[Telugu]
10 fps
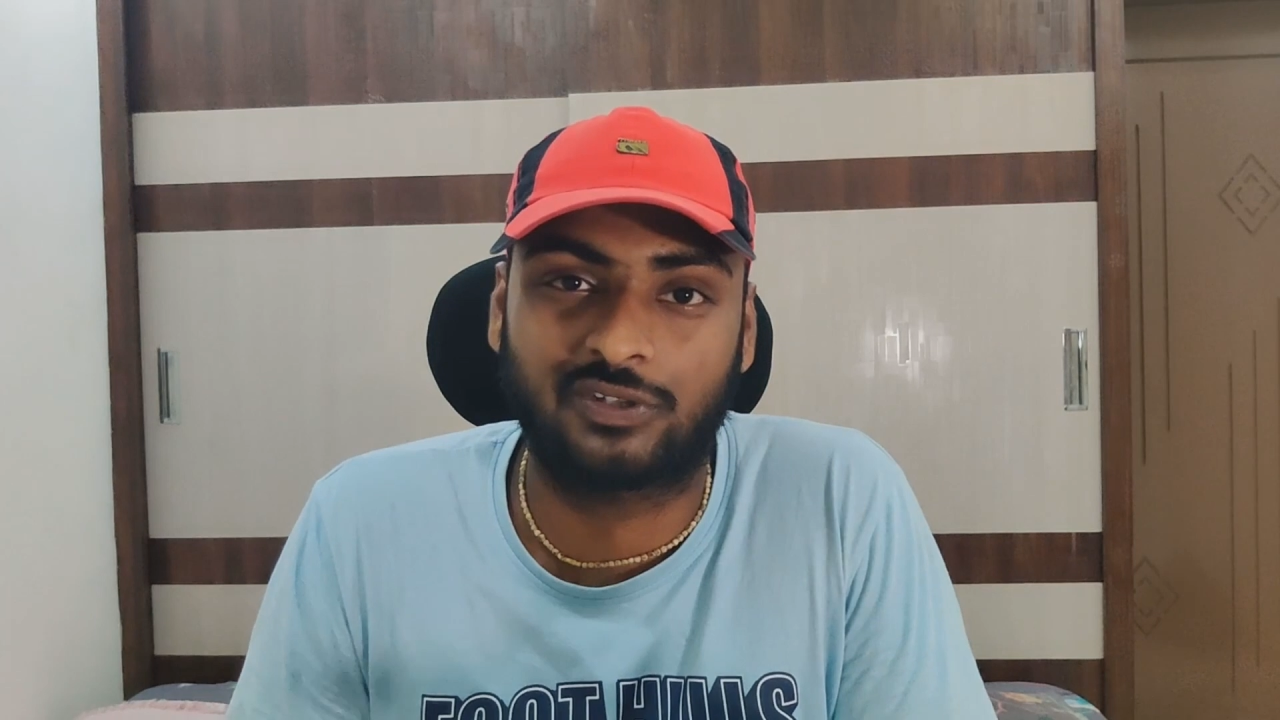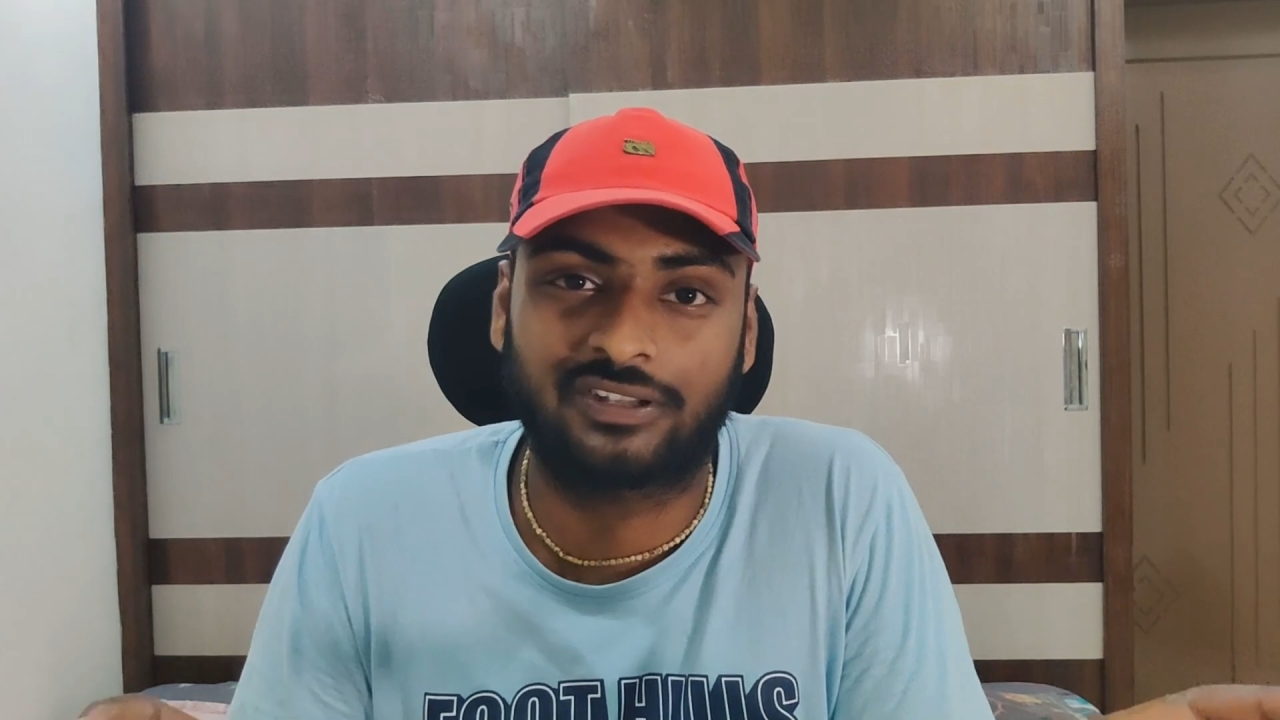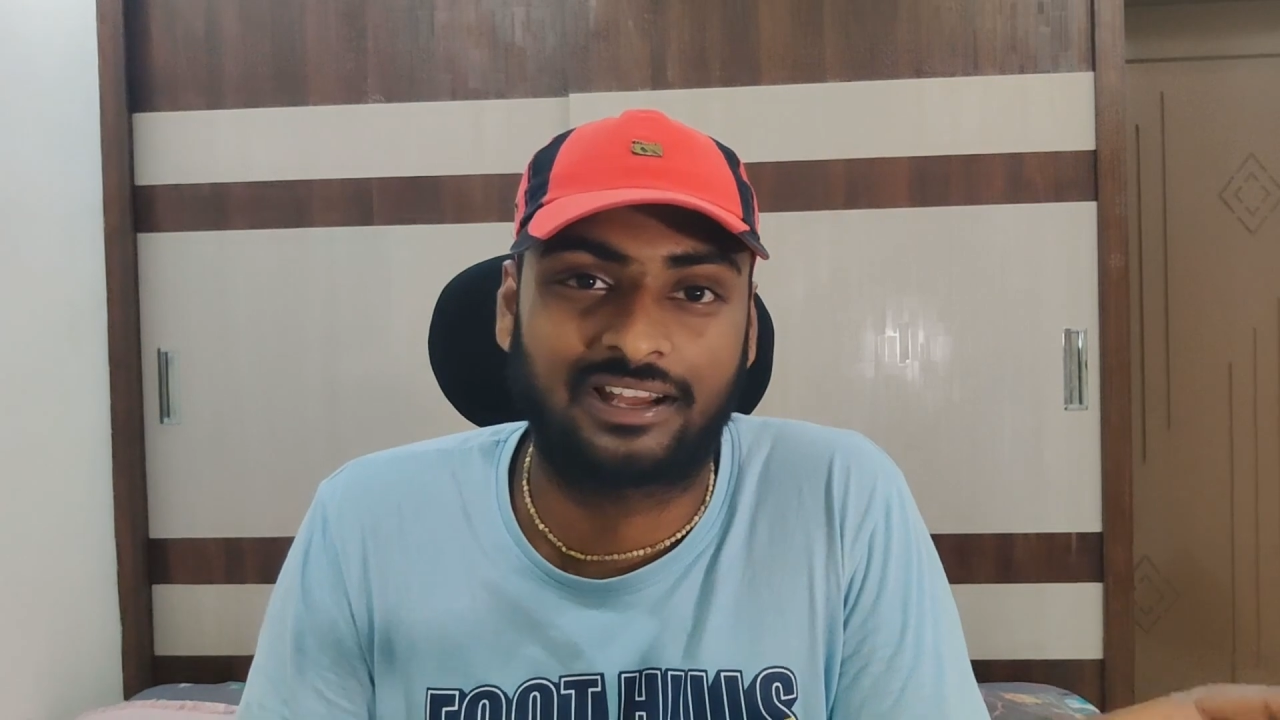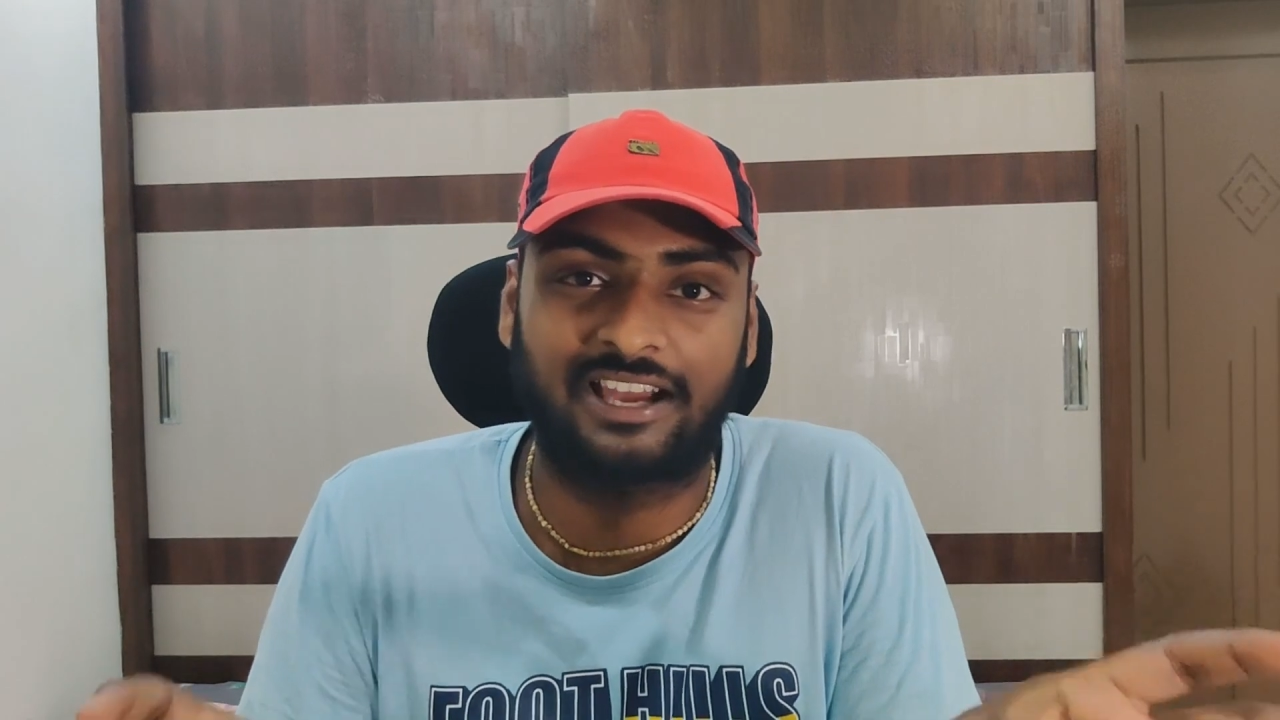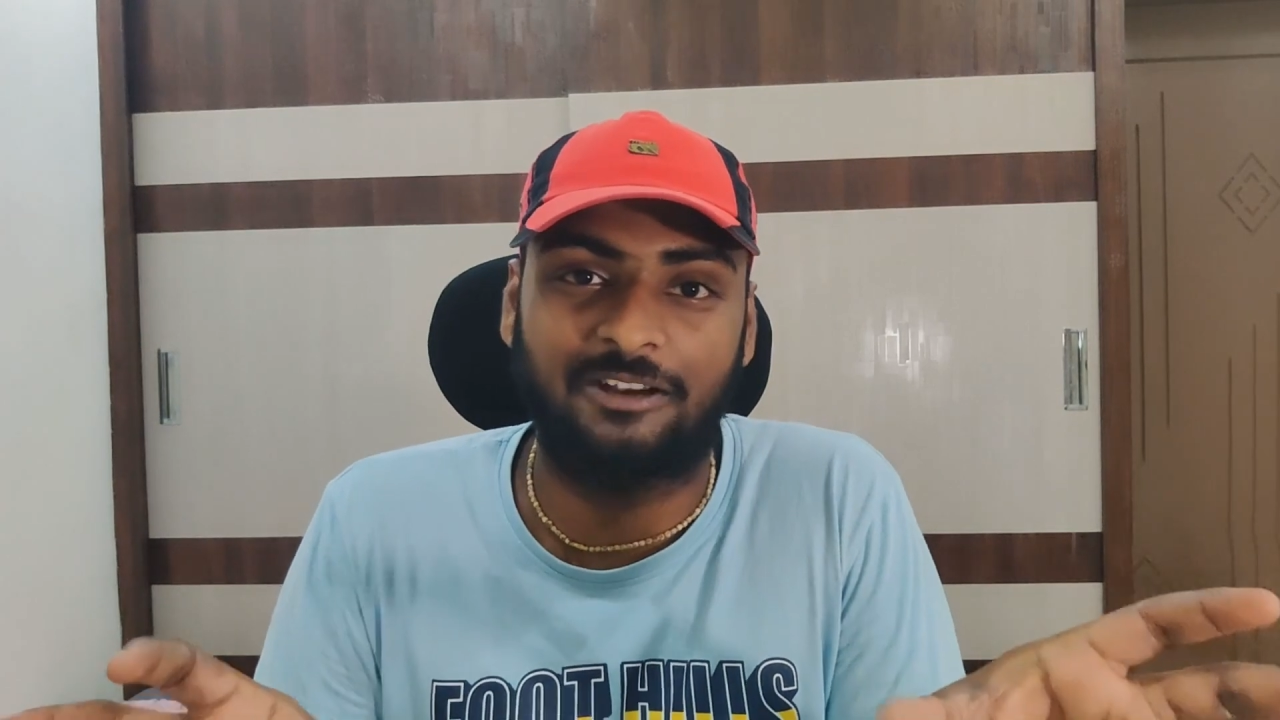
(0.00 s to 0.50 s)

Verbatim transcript: చూసేలాగా